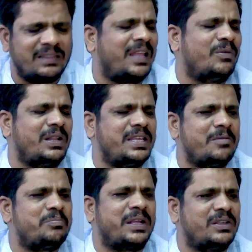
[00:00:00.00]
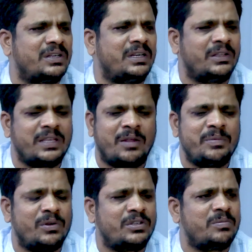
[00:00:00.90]
దానివల్ల ఏం ప్రయోజనం లేదు ఇలా
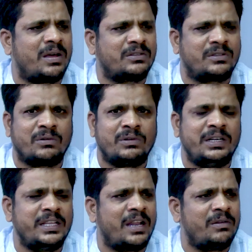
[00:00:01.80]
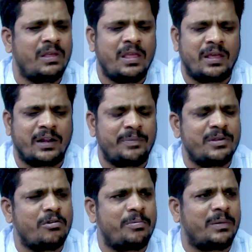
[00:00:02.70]
మీరు వచ్చి మారుస్తారు ఇండియాను రేపు
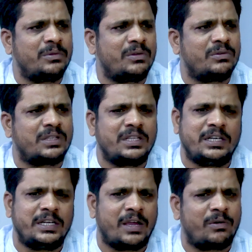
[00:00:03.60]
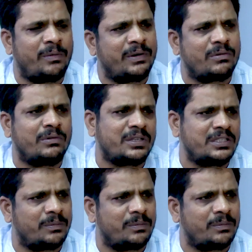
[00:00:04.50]
ఇంకో ప్రభుత్వం వస్తుంది ఇండియా కూడా పెట్టుకోవచ్చు అని